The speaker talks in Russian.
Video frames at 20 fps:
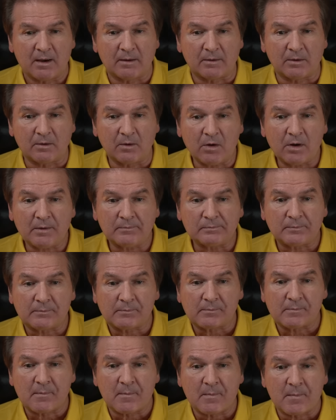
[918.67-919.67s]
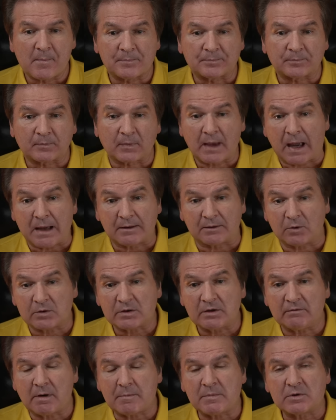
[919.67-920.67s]
Но, да,
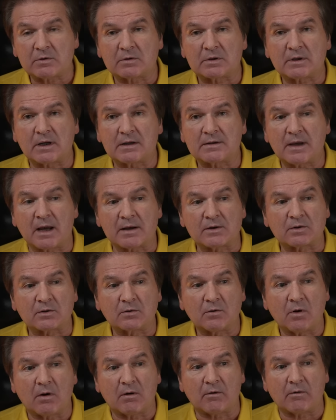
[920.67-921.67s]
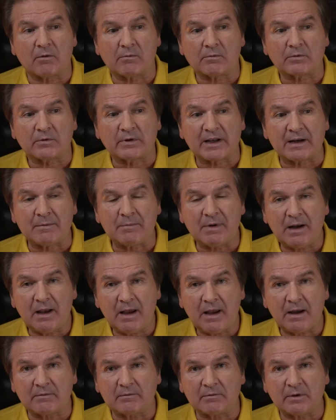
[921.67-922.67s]
должен вам еще сказать, что в
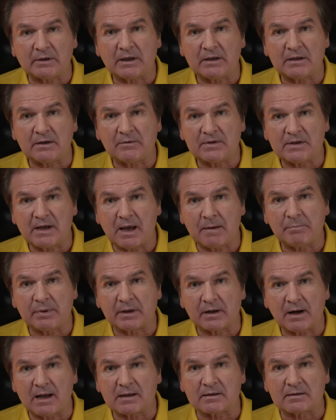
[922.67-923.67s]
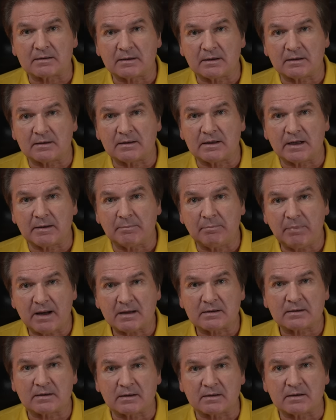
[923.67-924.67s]
Кремле вот эти все операции
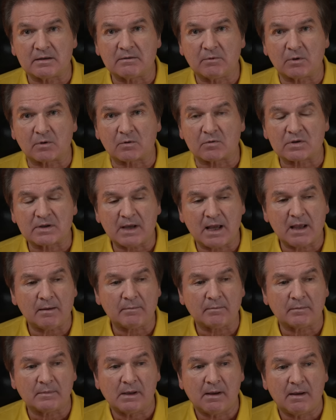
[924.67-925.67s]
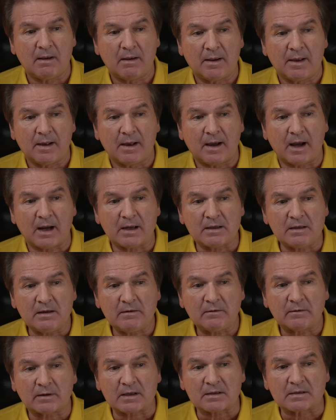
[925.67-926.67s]
Дерипаски с его русалом –
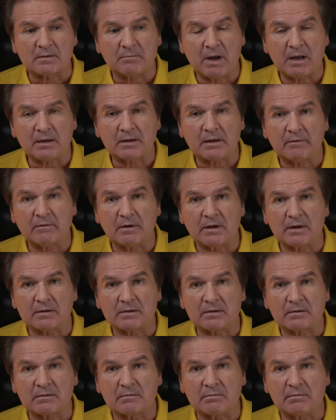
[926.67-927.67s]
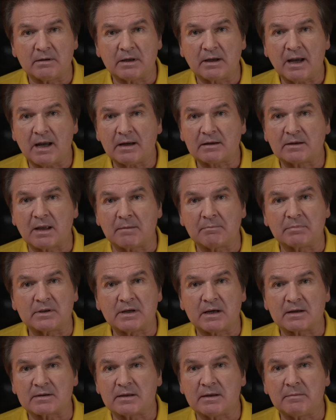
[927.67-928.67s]
они рассматривались не как там
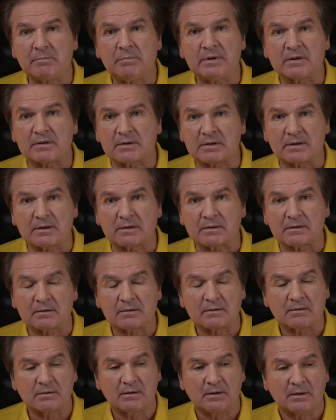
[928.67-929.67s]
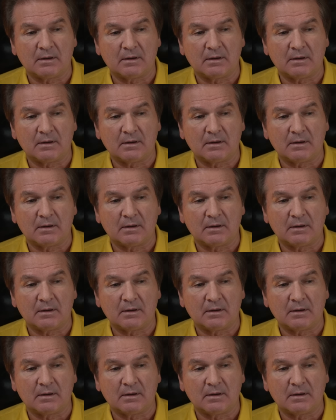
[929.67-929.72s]
частный бизнес,